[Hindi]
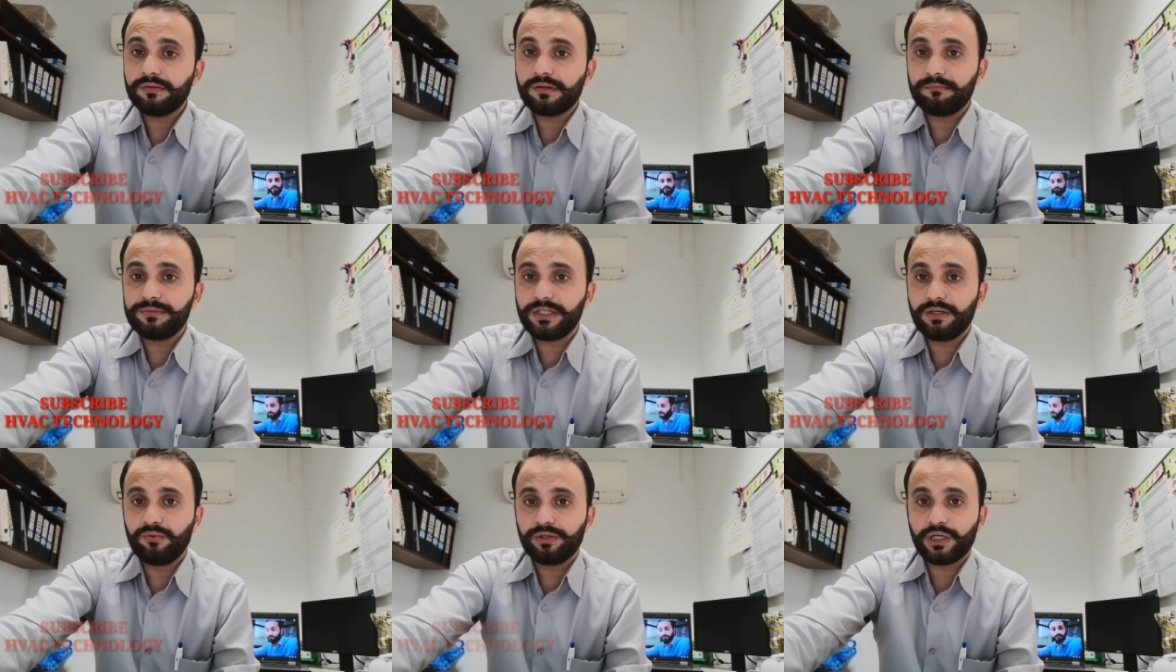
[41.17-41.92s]

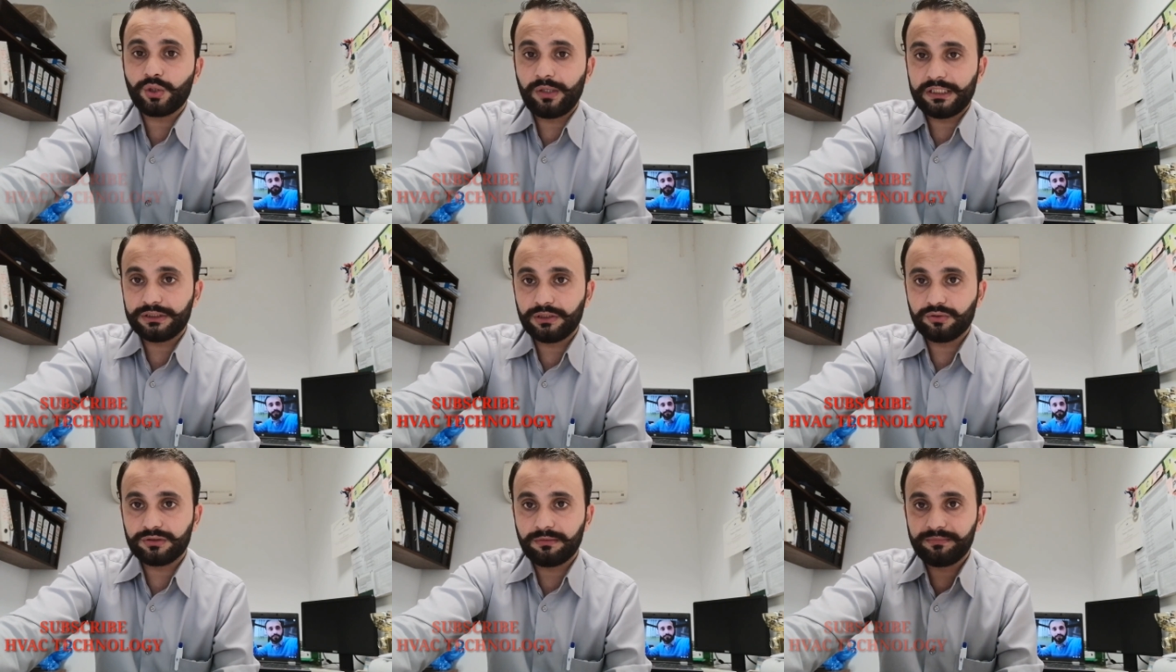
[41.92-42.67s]
समझें उनके
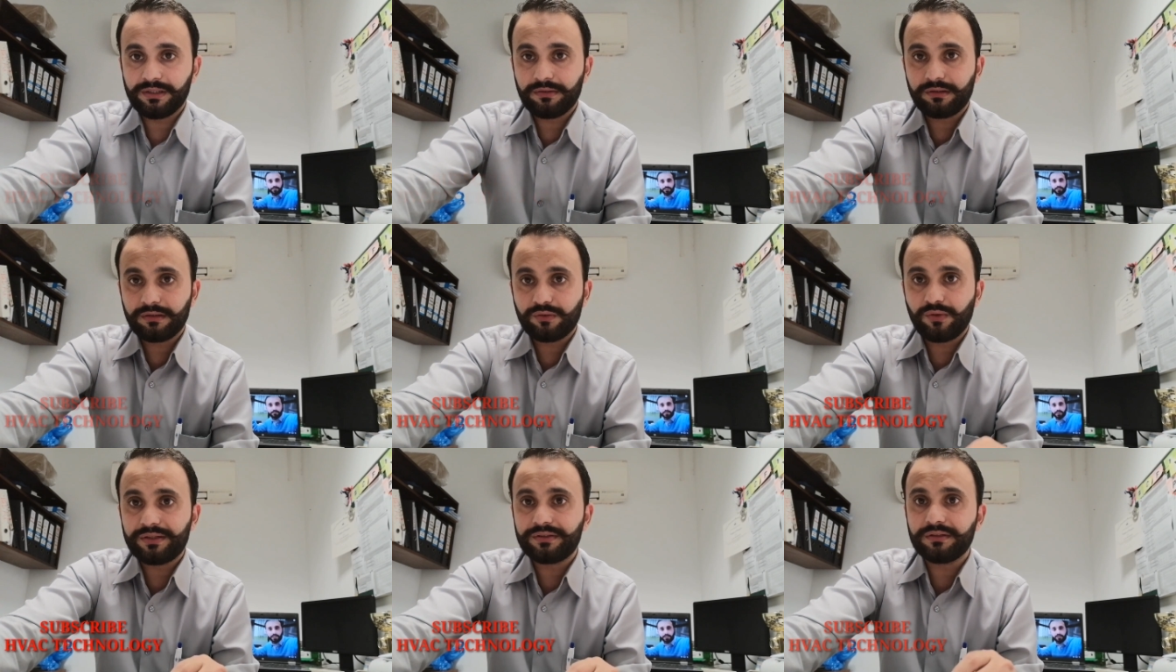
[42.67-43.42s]
क्वेश्चन को समझें
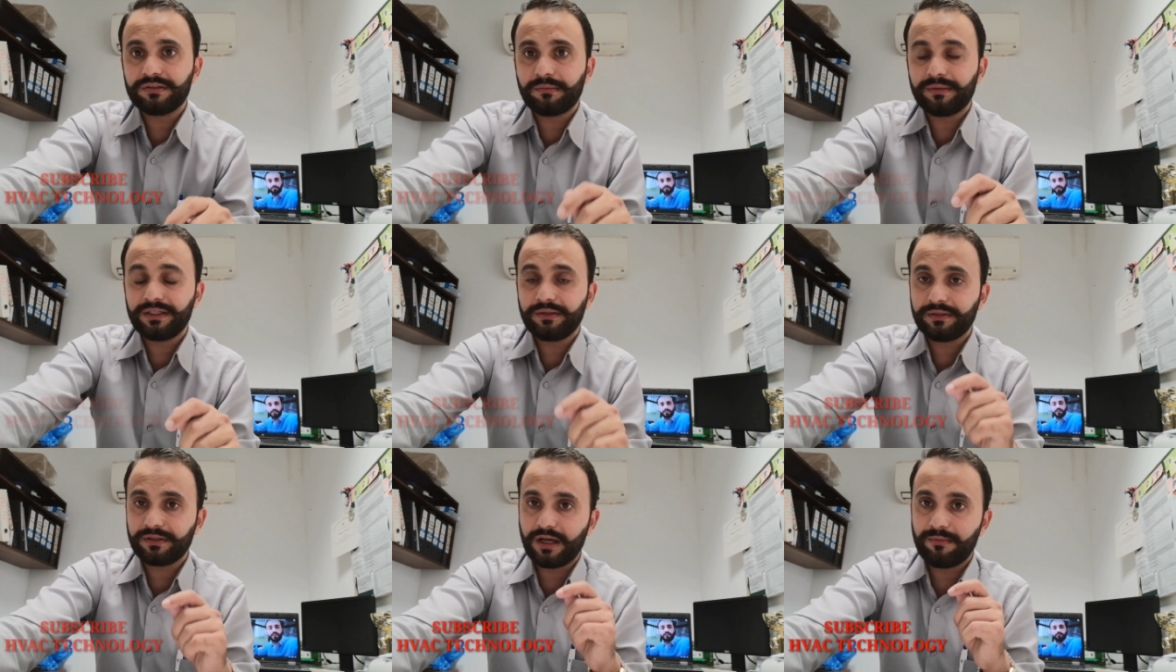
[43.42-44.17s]
क्वेश्चन समझने
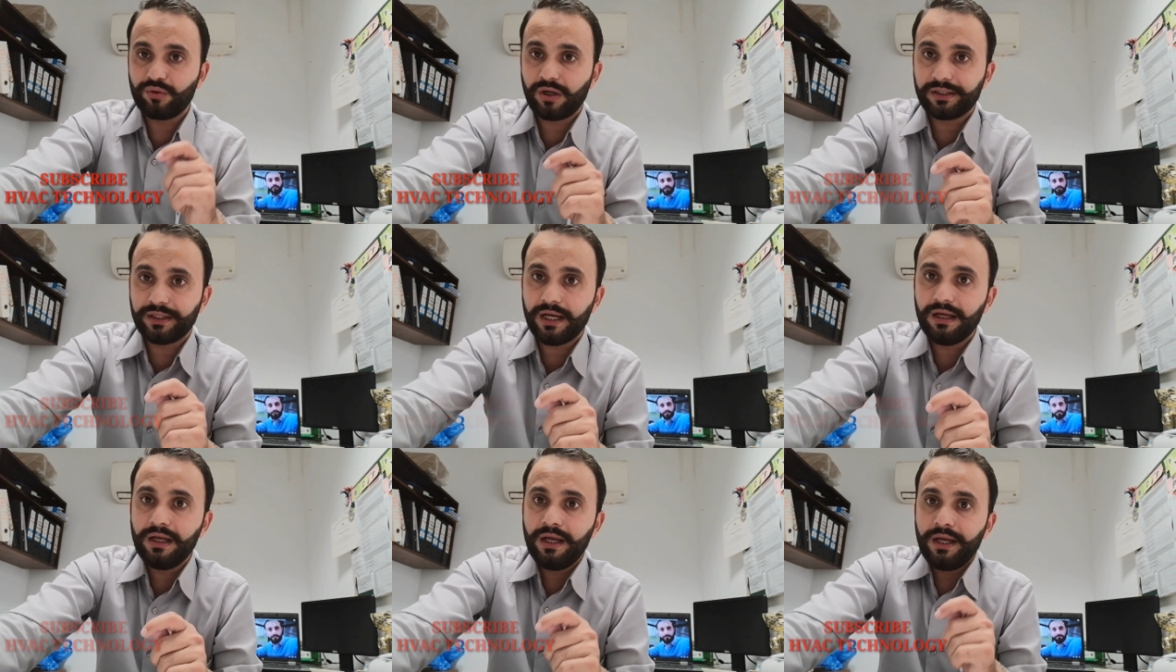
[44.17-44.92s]
से क्या मुराद
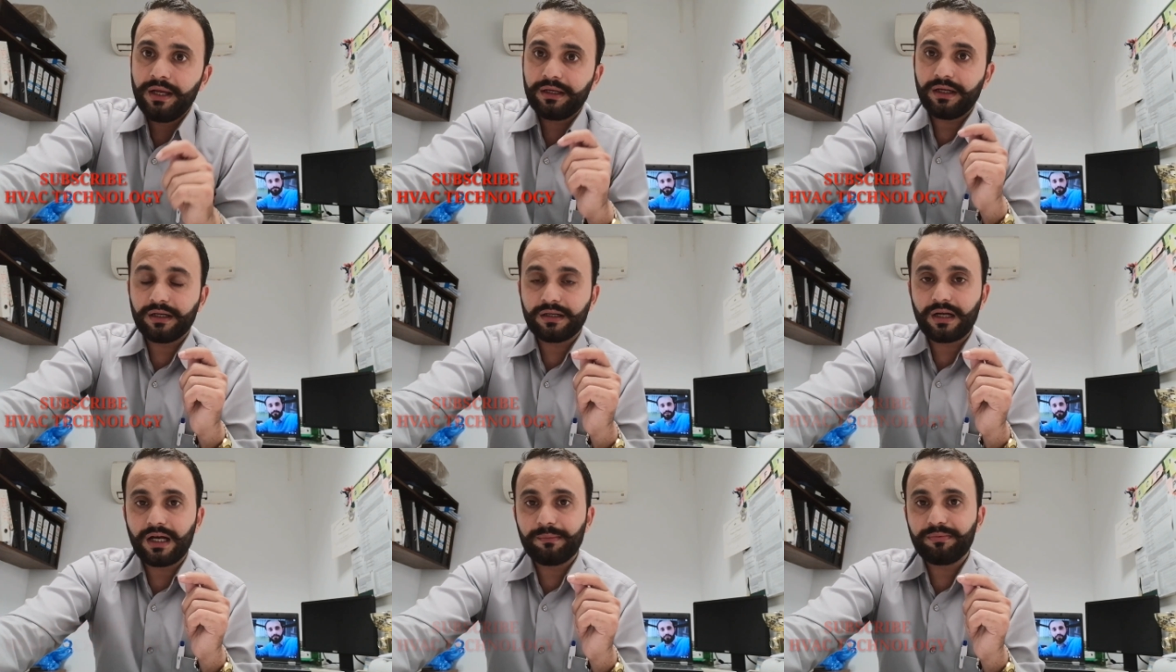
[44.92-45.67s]
है कि
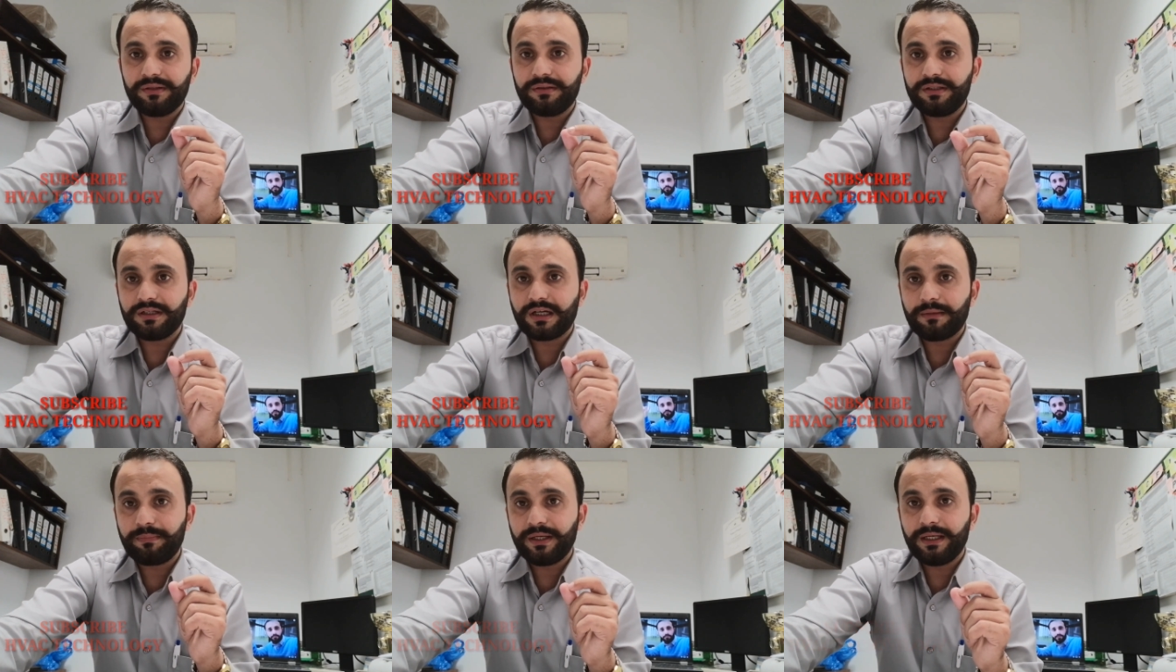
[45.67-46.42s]
अगर आप किसी
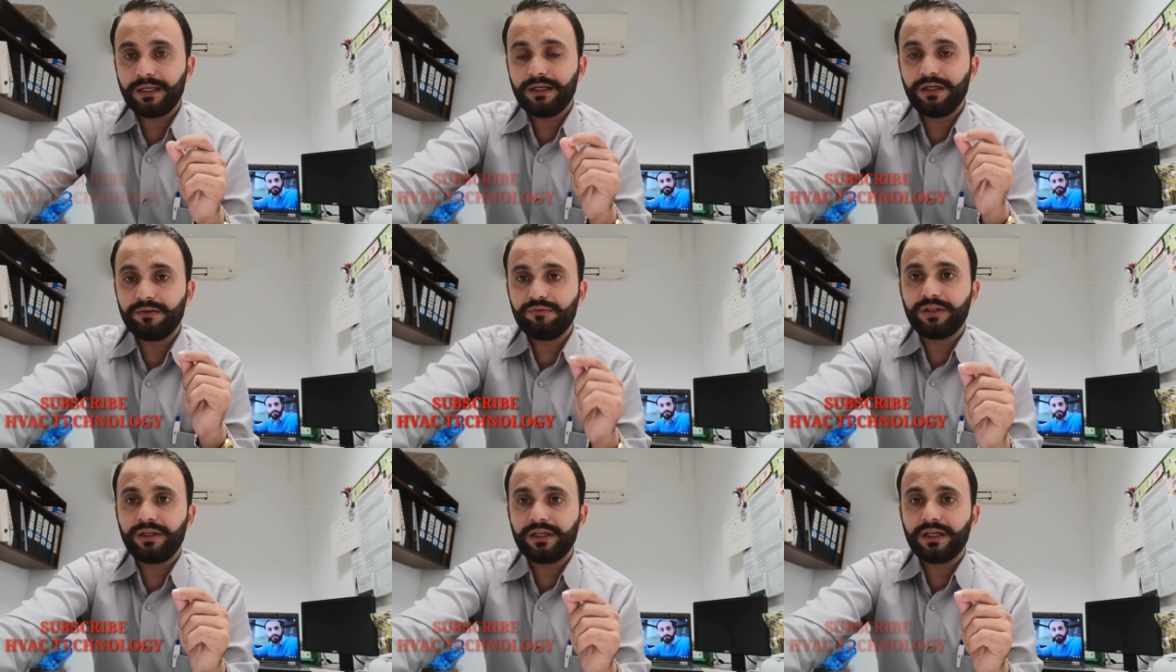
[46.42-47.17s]
जगह पे
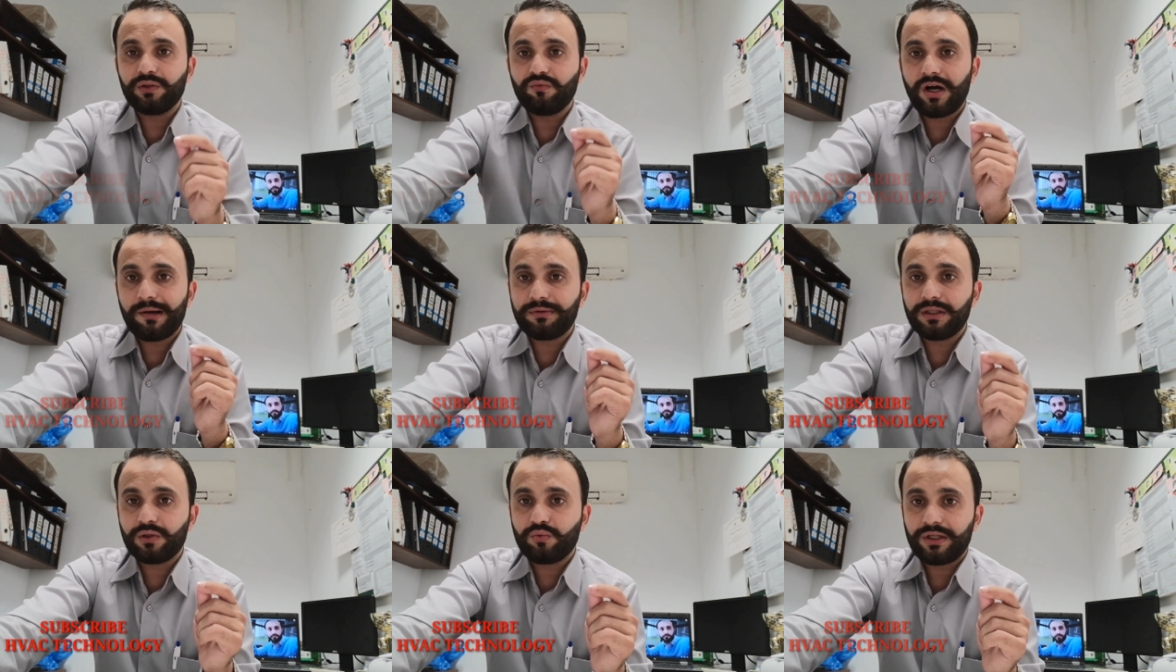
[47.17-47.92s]
इंटरव्यू देने गए तो वो
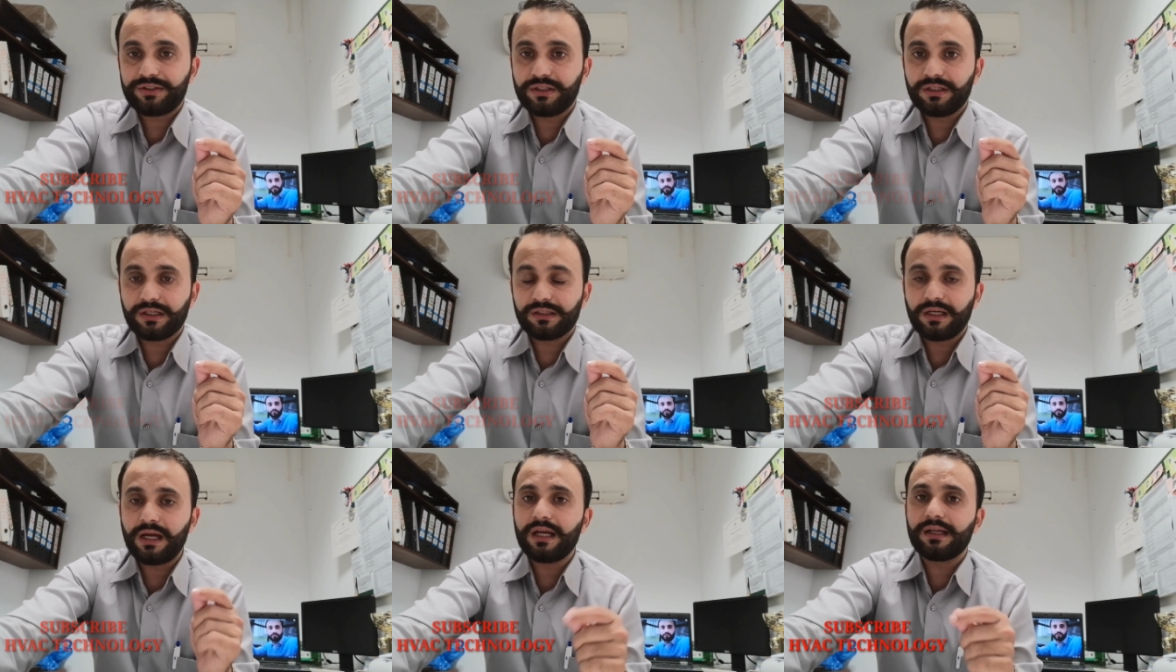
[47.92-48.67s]
आपसे क्वेश्चन
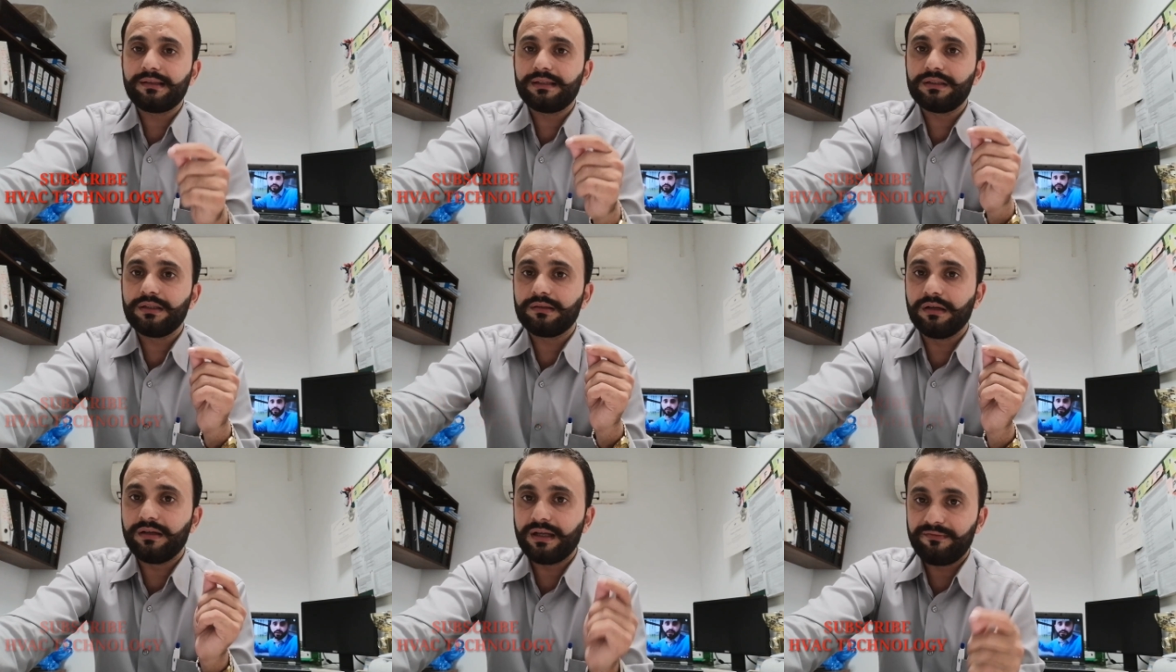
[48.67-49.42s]
करता है किसी चीज़
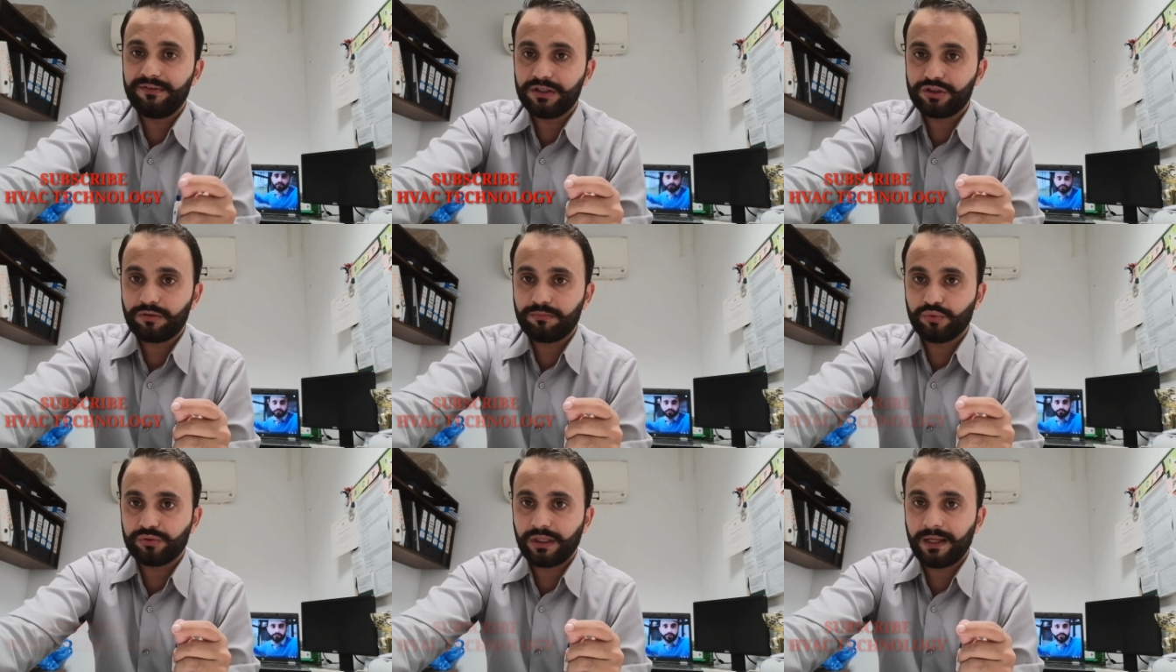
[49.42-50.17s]
की डेफिनेशन
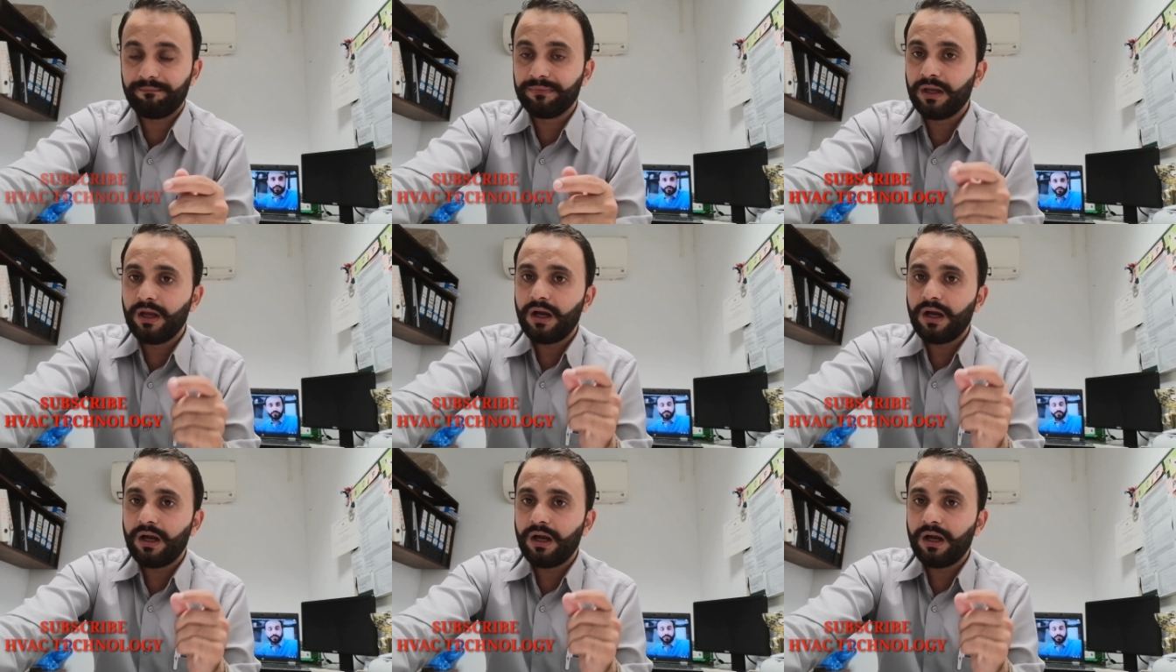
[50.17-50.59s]
पूछता है